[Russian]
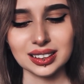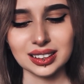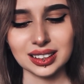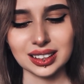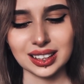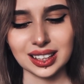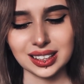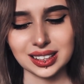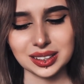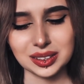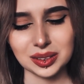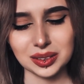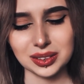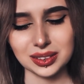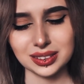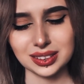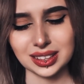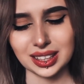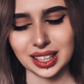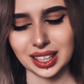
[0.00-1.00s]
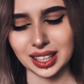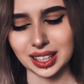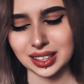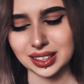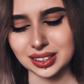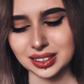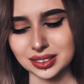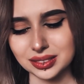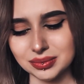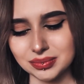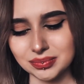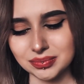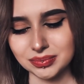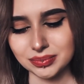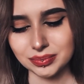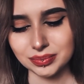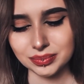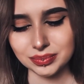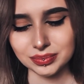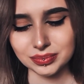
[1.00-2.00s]
Есть у людей
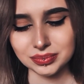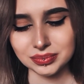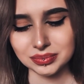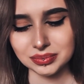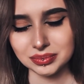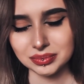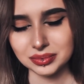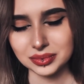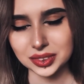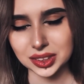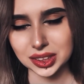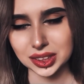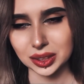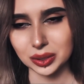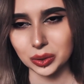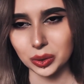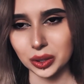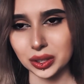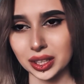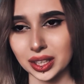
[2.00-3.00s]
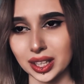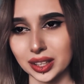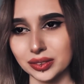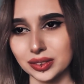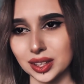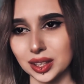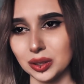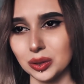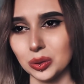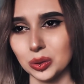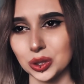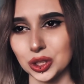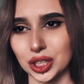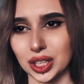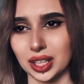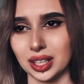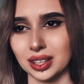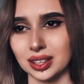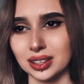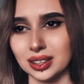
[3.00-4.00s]
законы
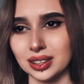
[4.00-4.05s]
равнодушия,